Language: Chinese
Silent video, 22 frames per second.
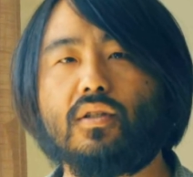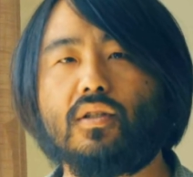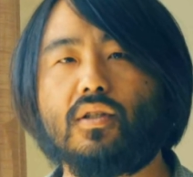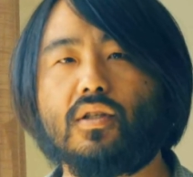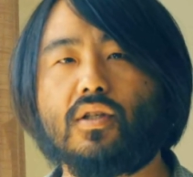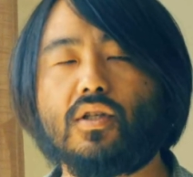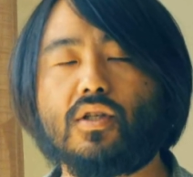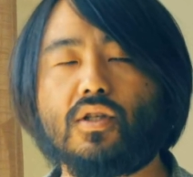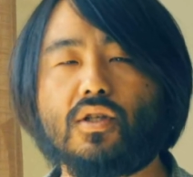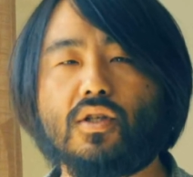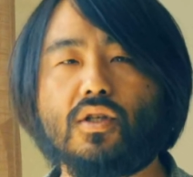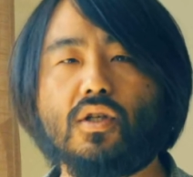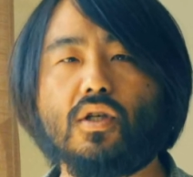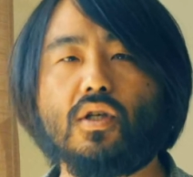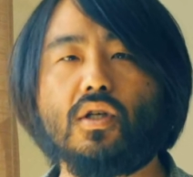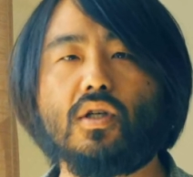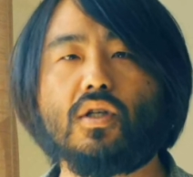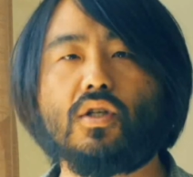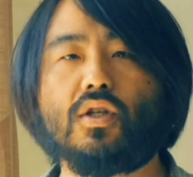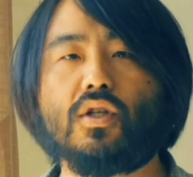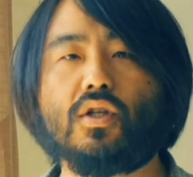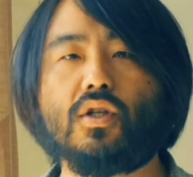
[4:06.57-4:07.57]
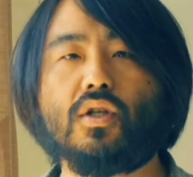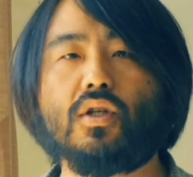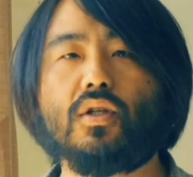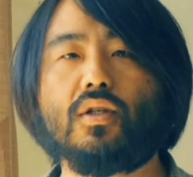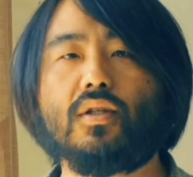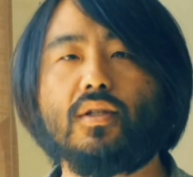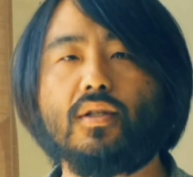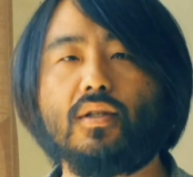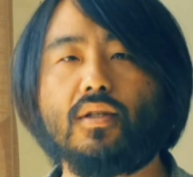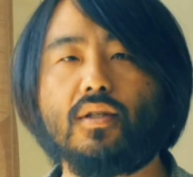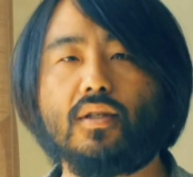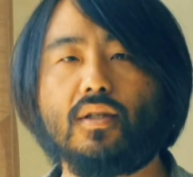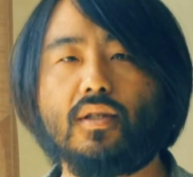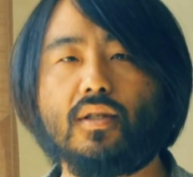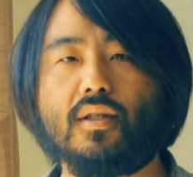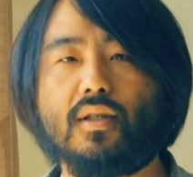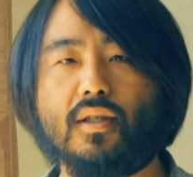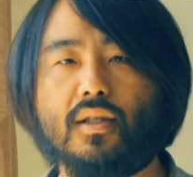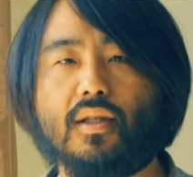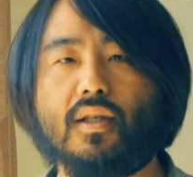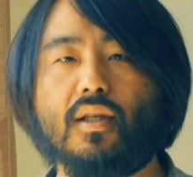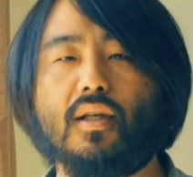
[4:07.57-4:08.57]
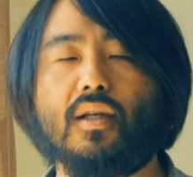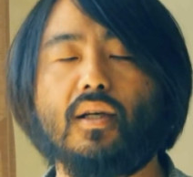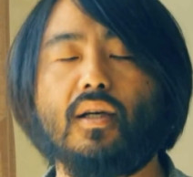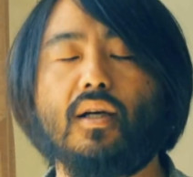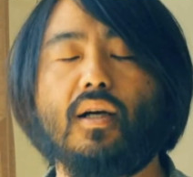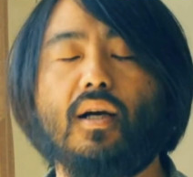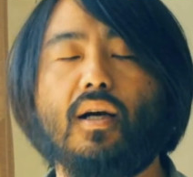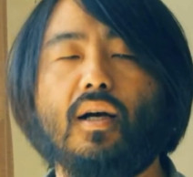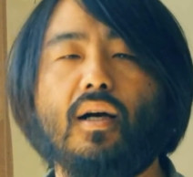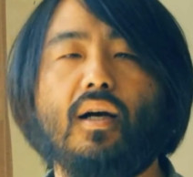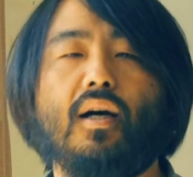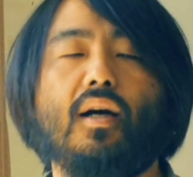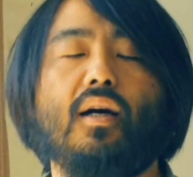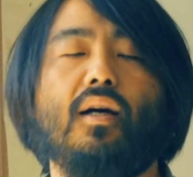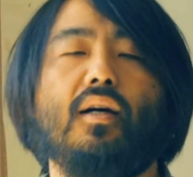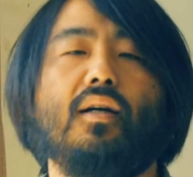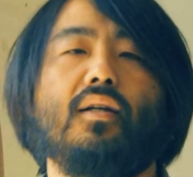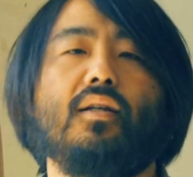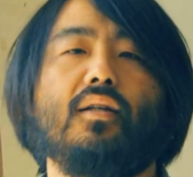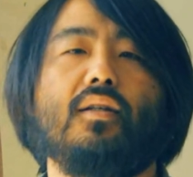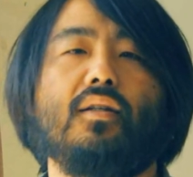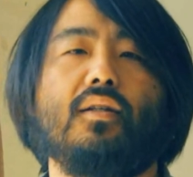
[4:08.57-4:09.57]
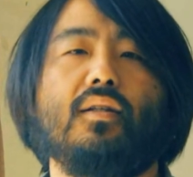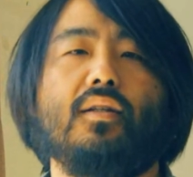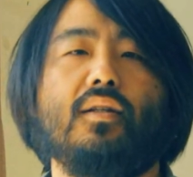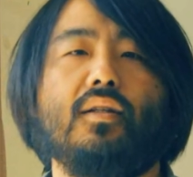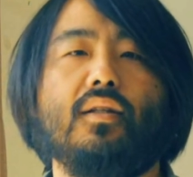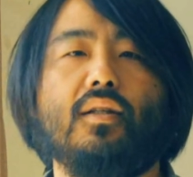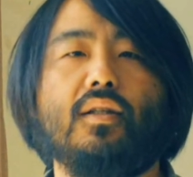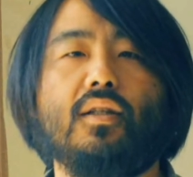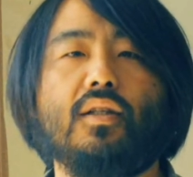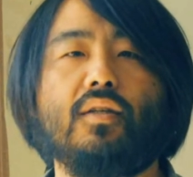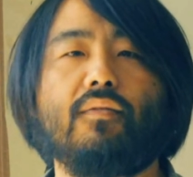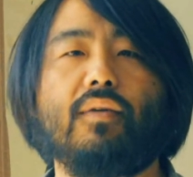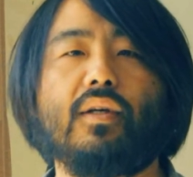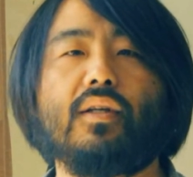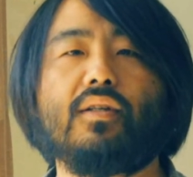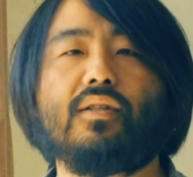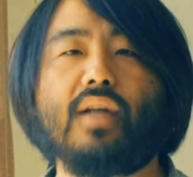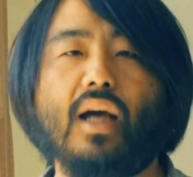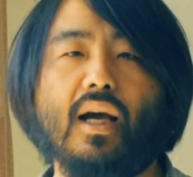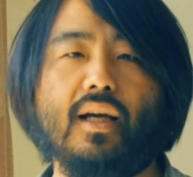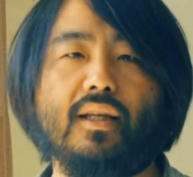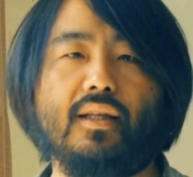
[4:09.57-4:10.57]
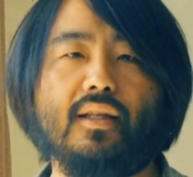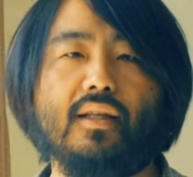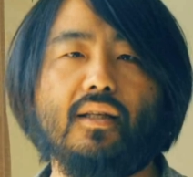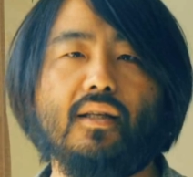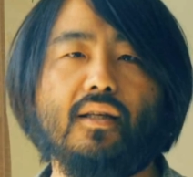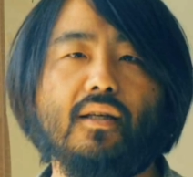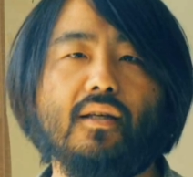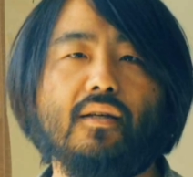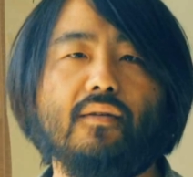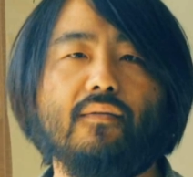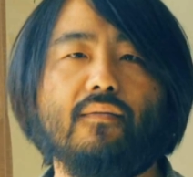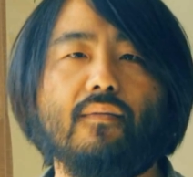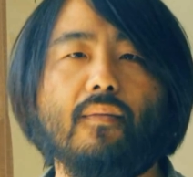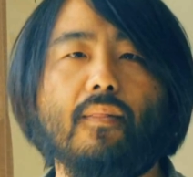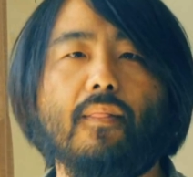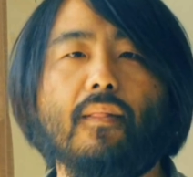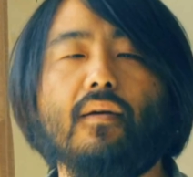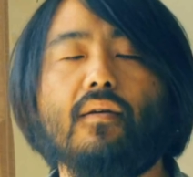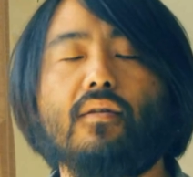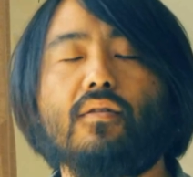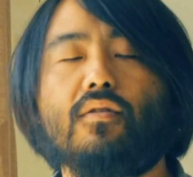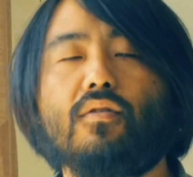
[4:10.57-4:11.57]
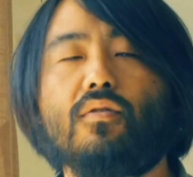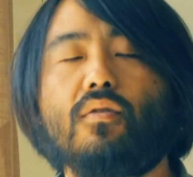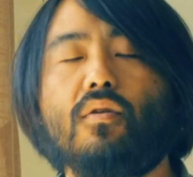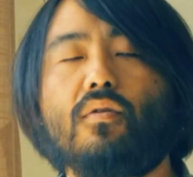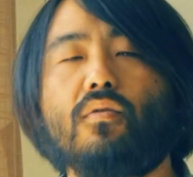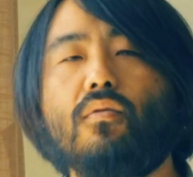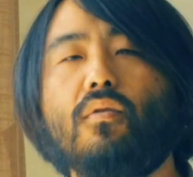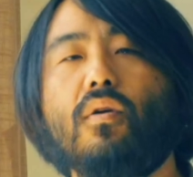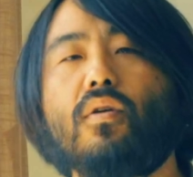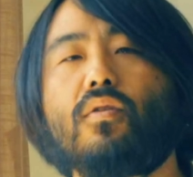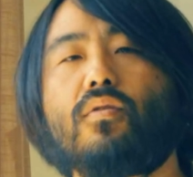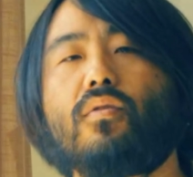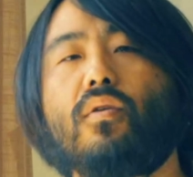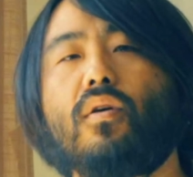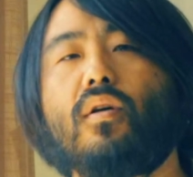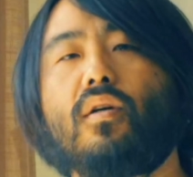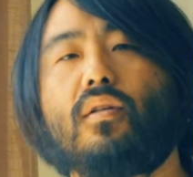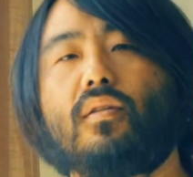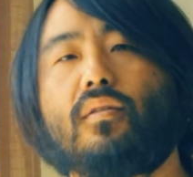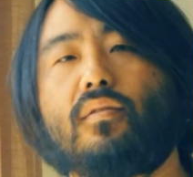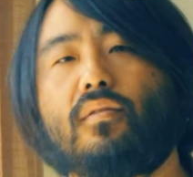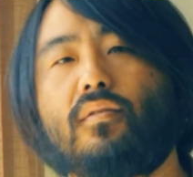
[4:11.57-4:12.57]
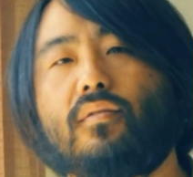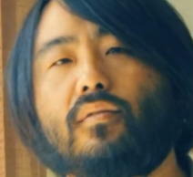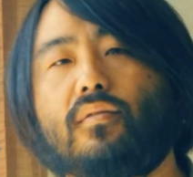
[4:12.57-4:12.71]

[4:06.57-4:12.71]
十是四啊，以为下矣。就是说，如果说